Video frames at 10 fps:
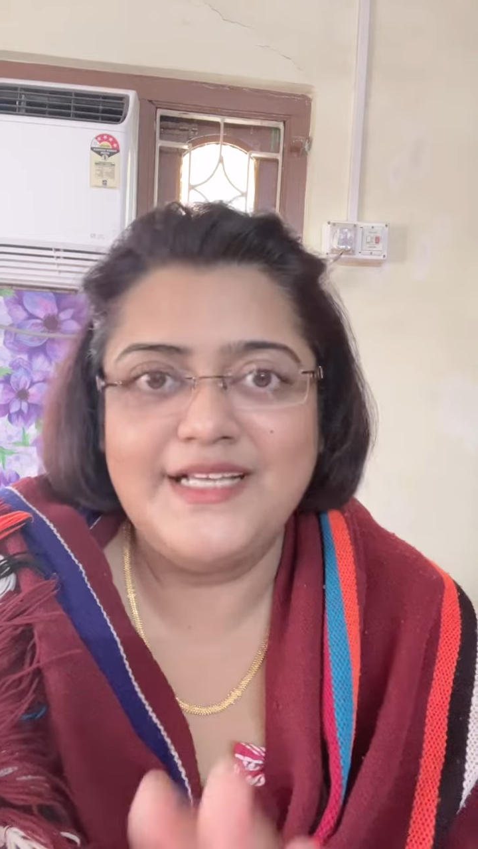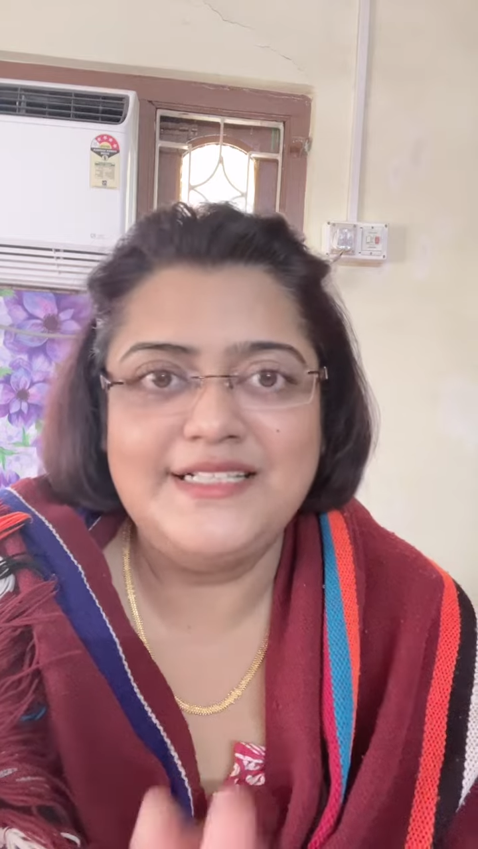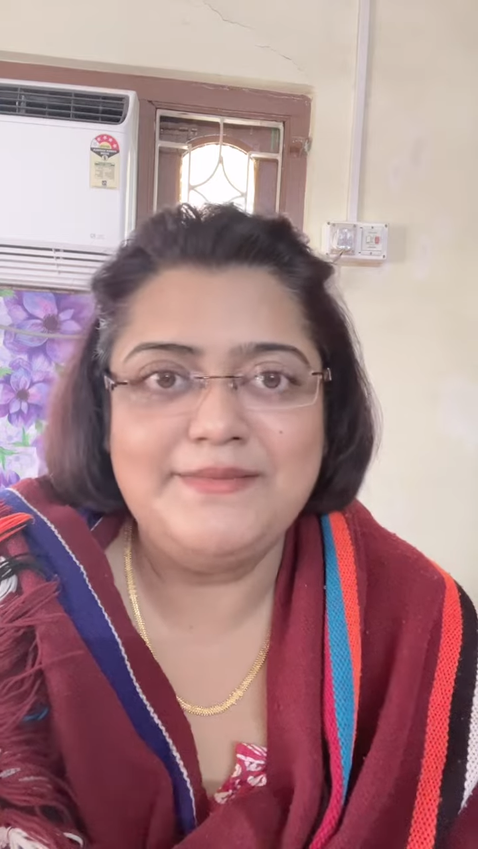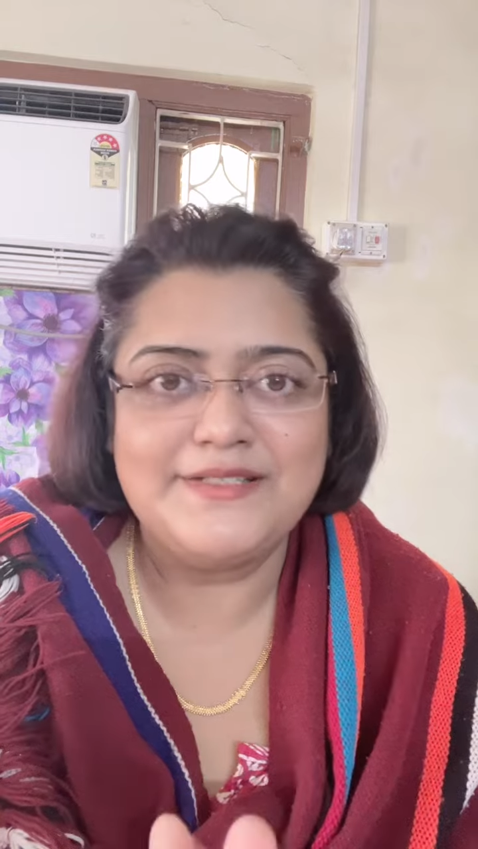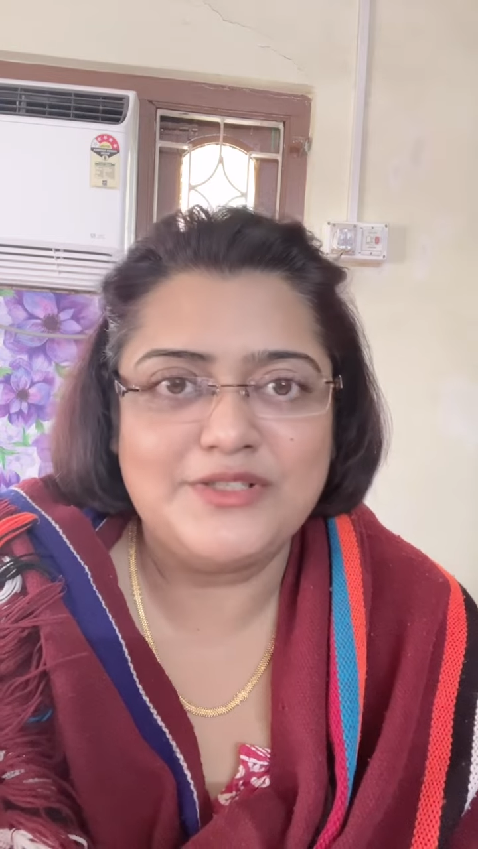
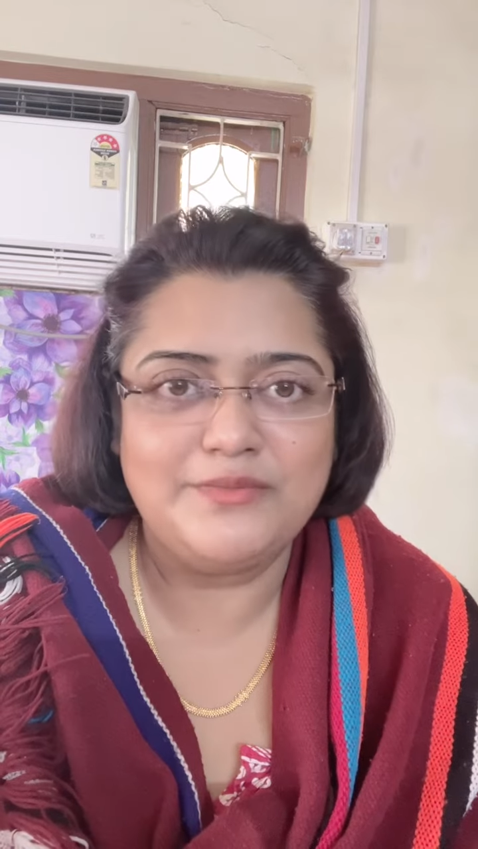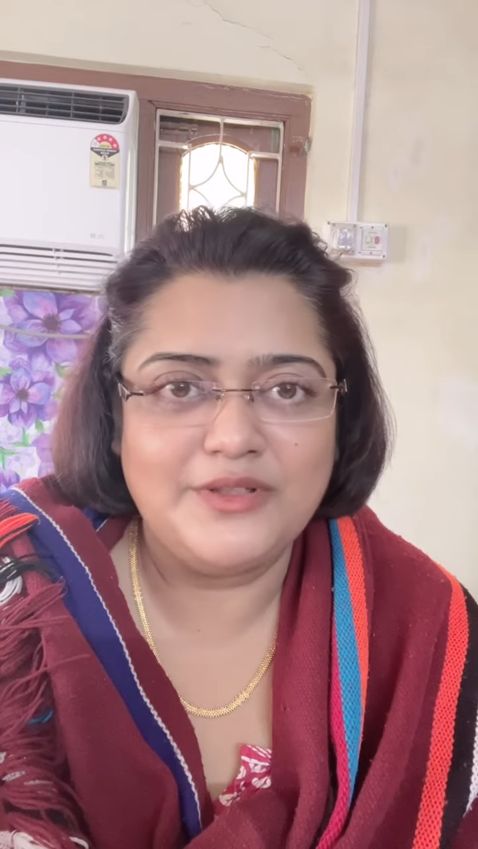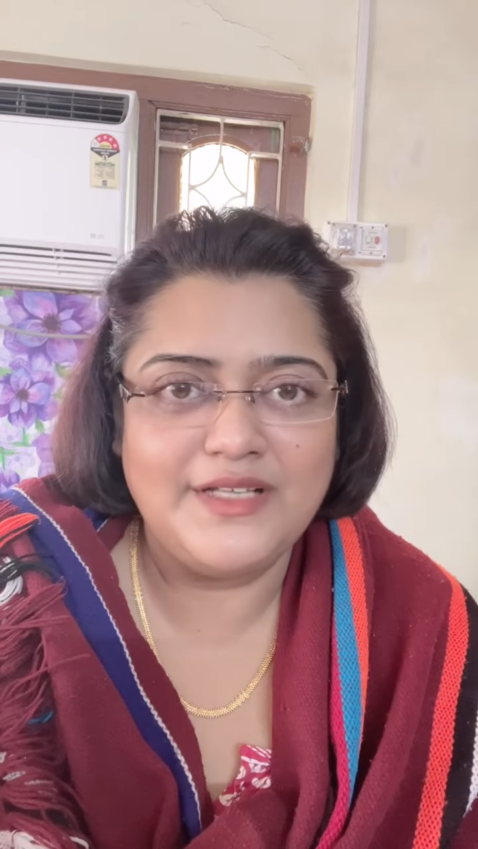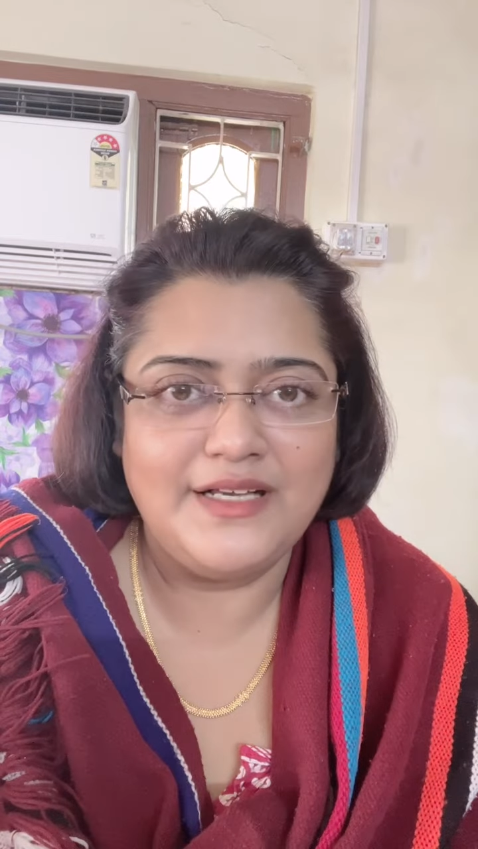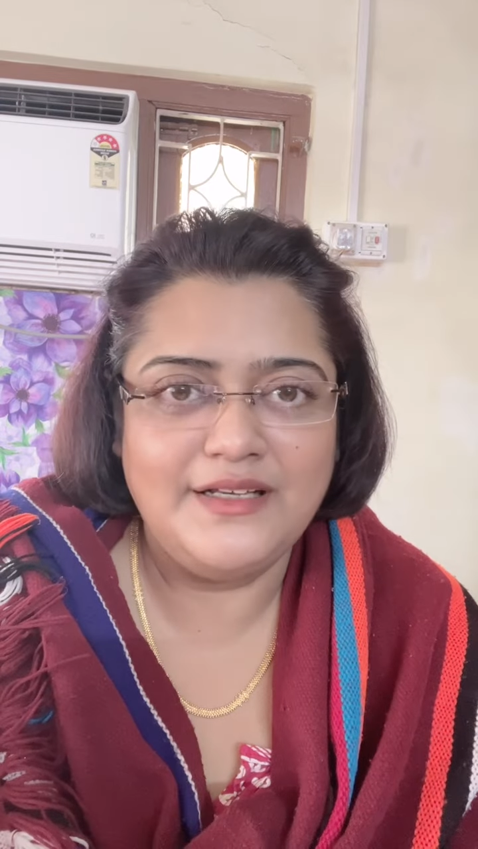এটাই বাস্তব
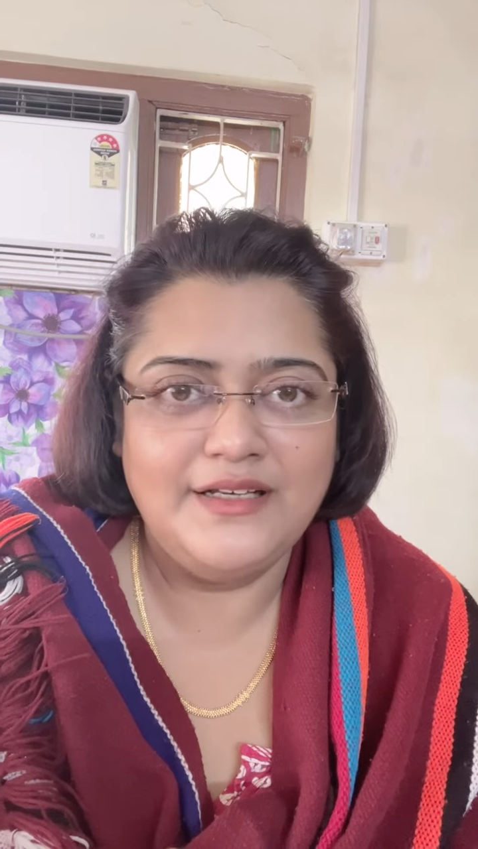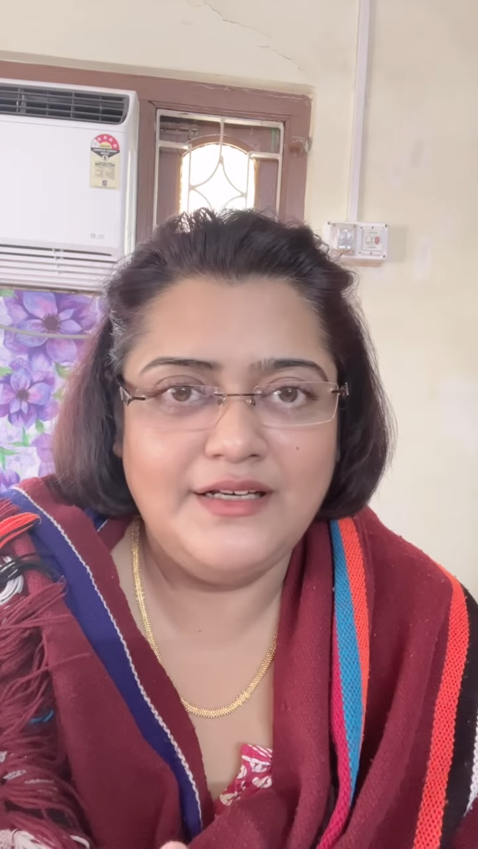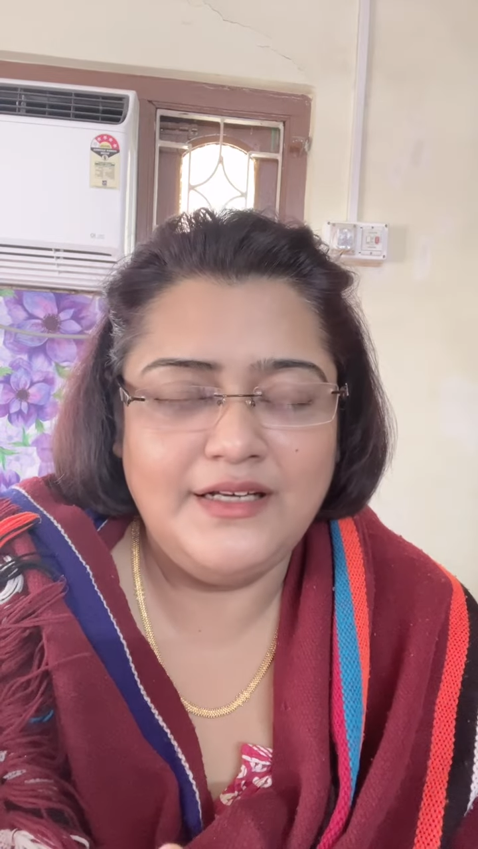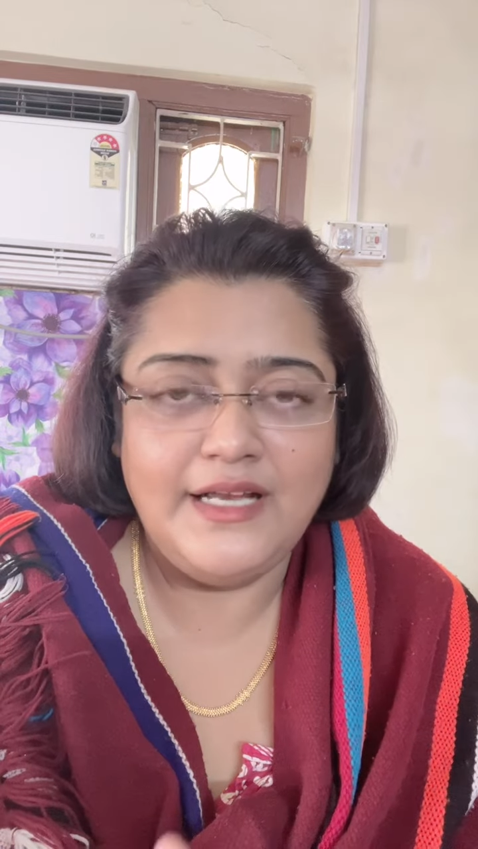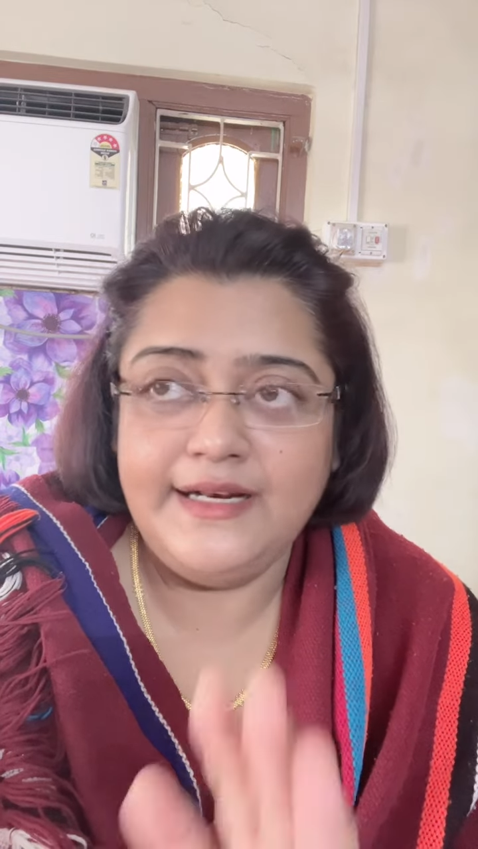কথা
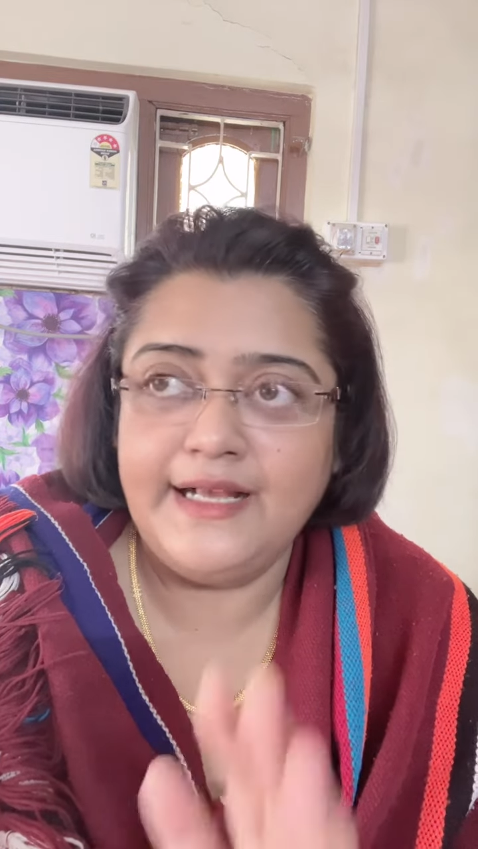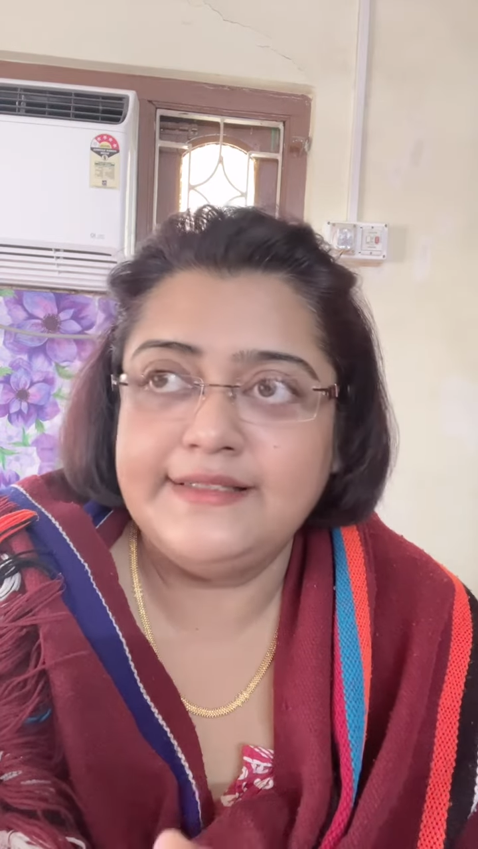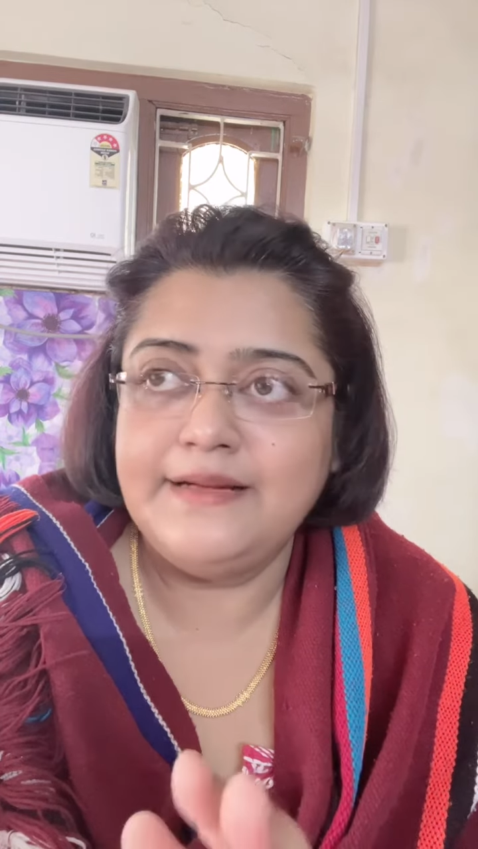না